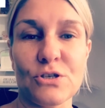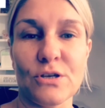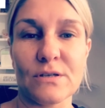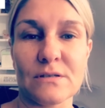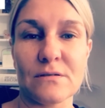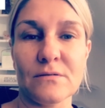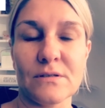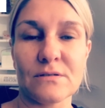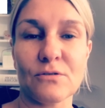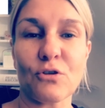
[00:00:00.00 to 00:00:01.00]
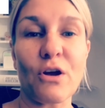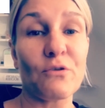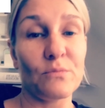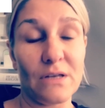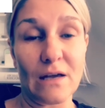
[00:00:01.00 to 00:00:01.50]
jest, jest trochę
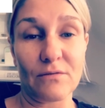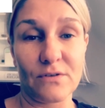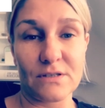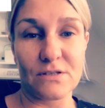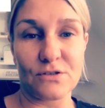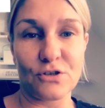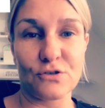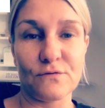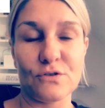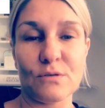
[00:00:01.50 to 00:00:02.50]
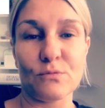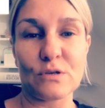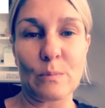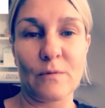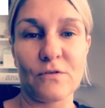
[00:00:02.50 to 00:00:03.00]
mnie, więc rzeczywiście
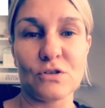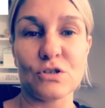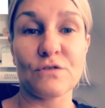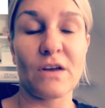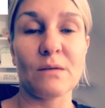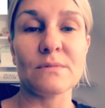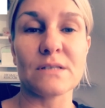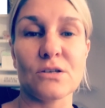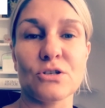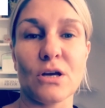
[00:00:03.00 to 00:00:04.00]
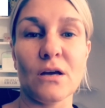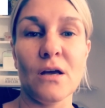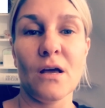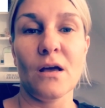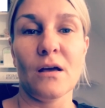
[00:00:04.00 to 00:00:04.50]
można powiedzieć, że w jakimś sensie
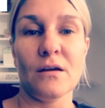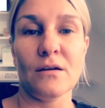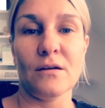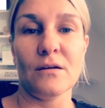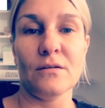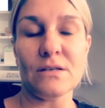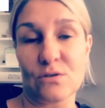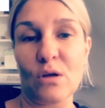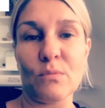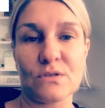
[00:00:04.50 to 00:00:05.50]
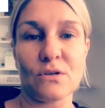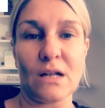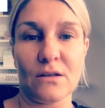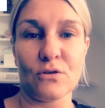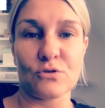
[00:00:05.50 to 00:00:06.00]
e, jest to
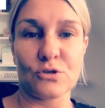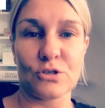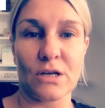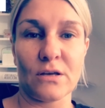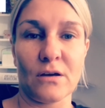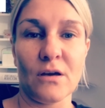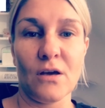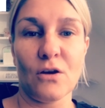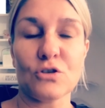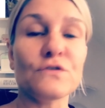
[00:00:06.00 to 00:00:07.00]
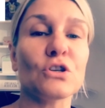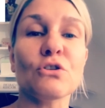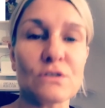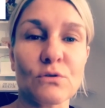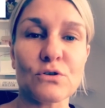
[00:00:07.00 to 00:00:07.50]
emocjonalne oczyszczenie. Oczywiście to
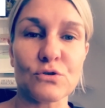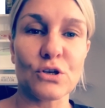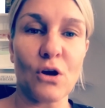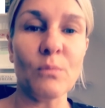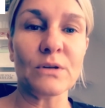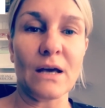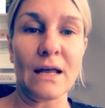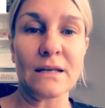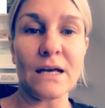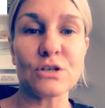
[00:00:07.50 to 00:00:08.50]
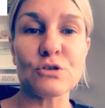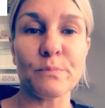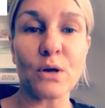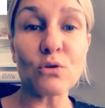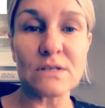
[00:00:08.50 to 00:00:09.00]
nie są książki o mnie, ale jakiś
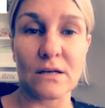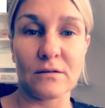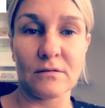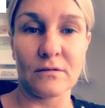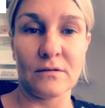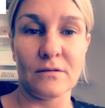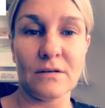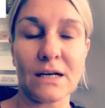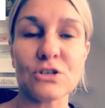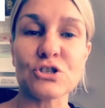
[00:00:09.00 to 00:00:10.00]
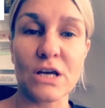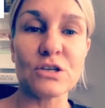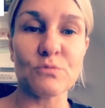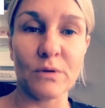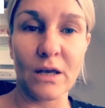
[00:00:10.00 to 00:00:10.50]
procent, e, jakaś
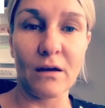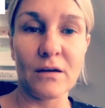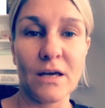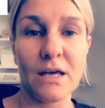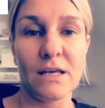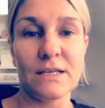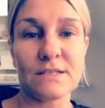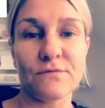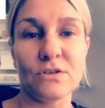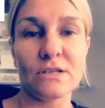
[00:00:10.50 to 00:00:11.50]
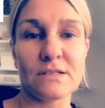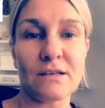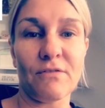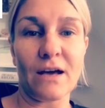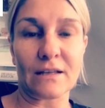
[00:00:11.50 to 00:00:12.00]
część mnie jest w nich
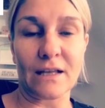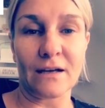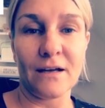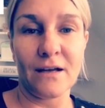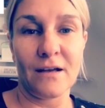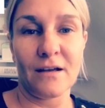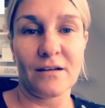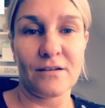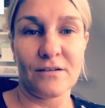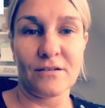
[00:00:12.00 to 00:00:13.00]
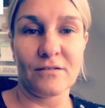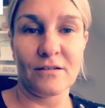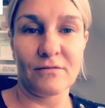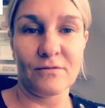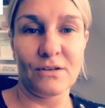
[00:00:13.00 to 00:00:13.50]
zawarta.
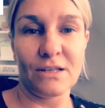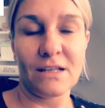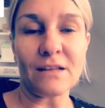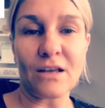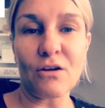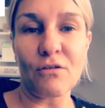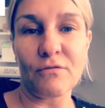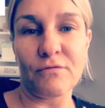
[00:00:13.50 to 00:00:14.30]
E, I dlatego